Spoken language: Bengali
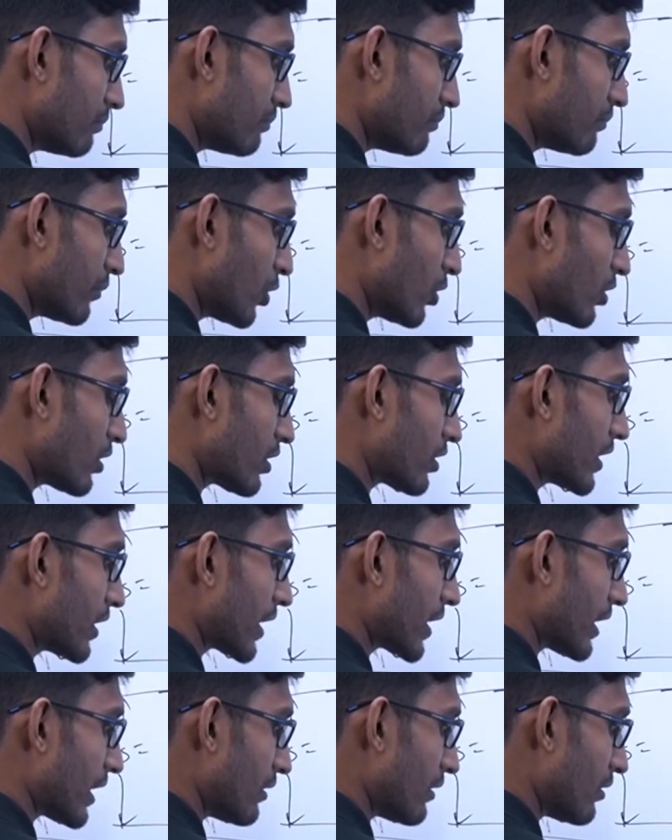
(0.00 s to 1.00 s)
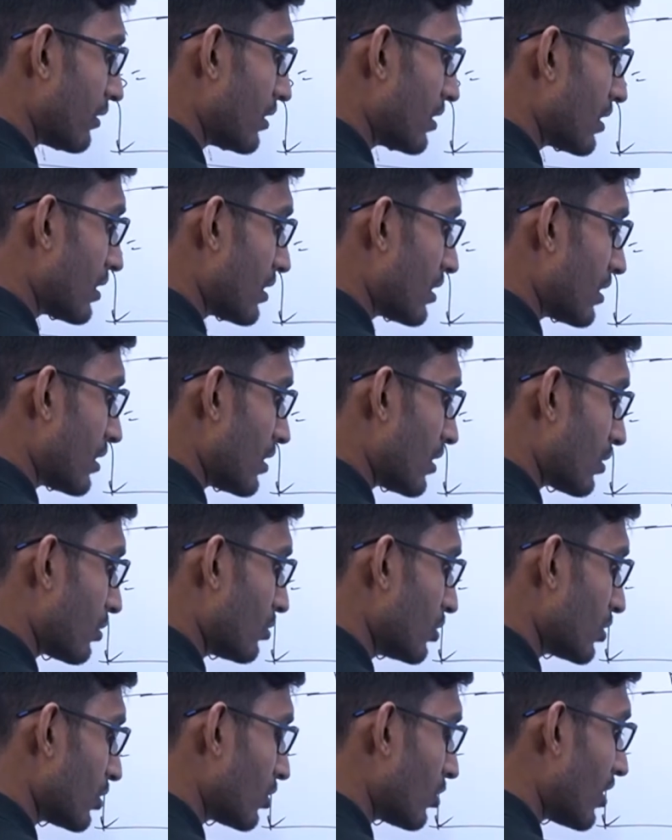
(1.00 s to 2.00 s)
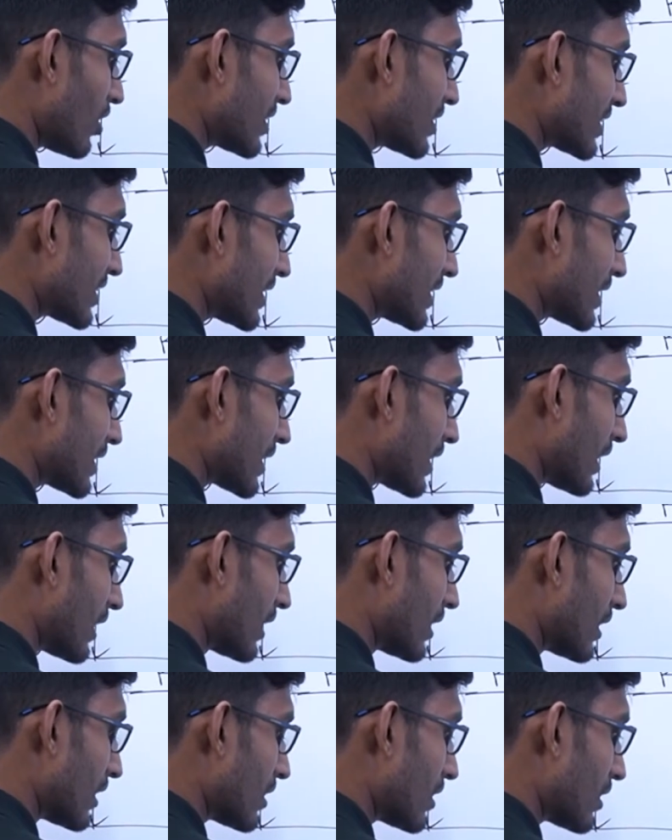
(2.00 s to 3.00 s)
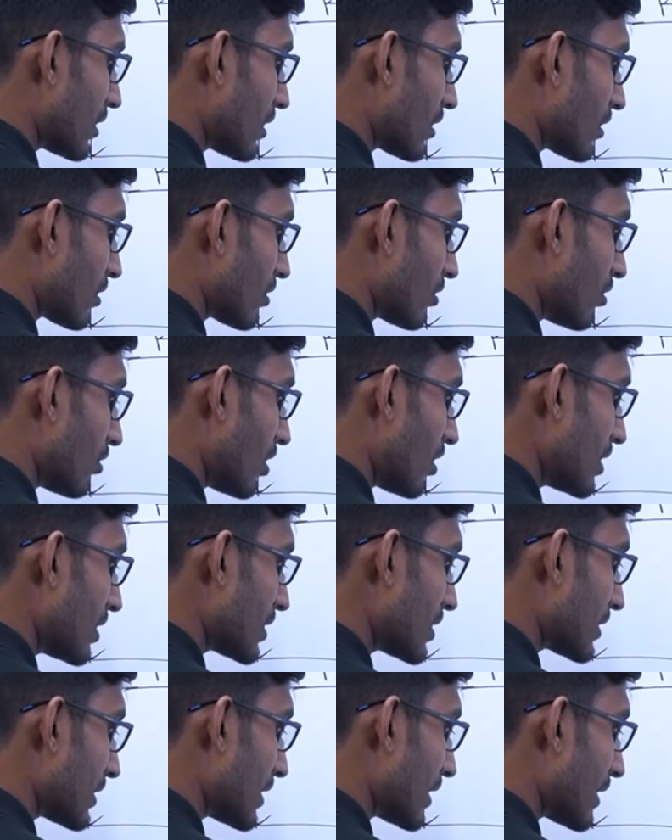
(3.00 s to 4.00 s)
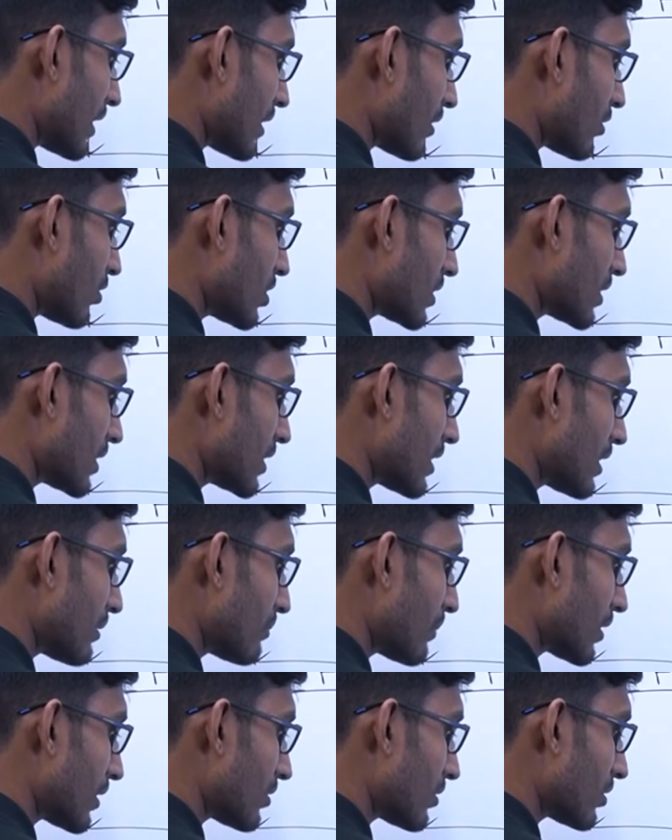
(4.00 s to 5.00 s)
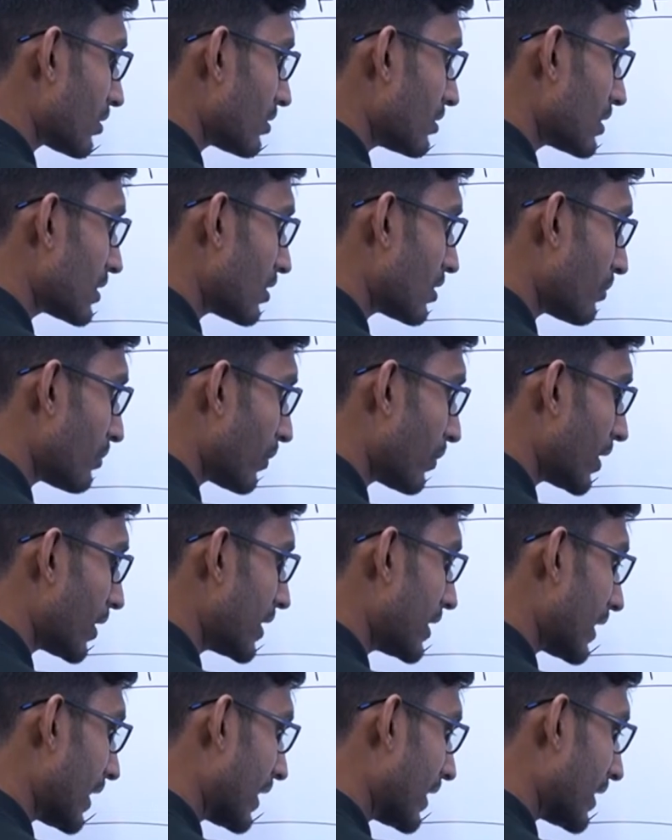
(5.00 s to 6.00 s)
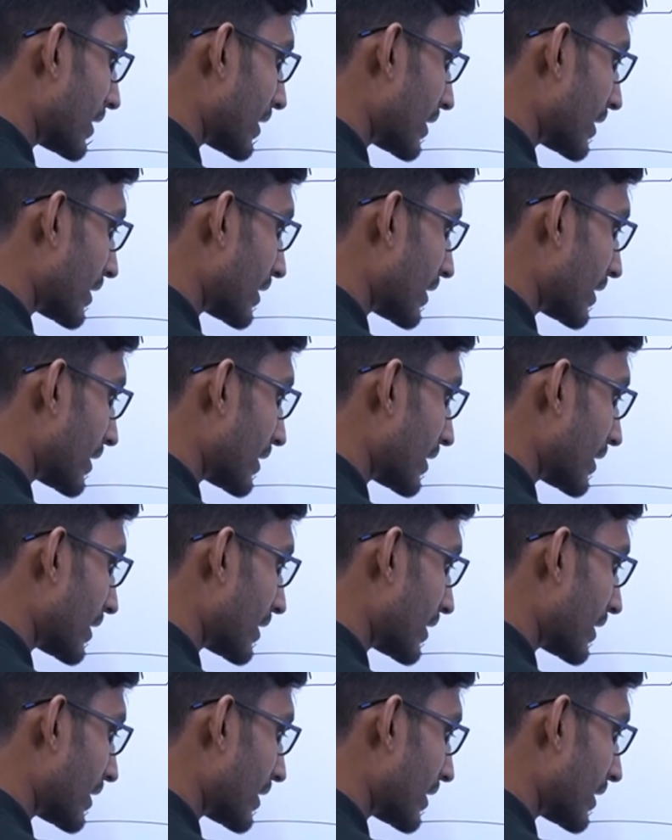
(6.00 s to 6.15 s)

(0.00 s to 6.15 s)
ভোল্ট হয়ে গেল কোন কস থেটা কস থেটার কস থেটার মান কত জিরো পয়েন্ট এইট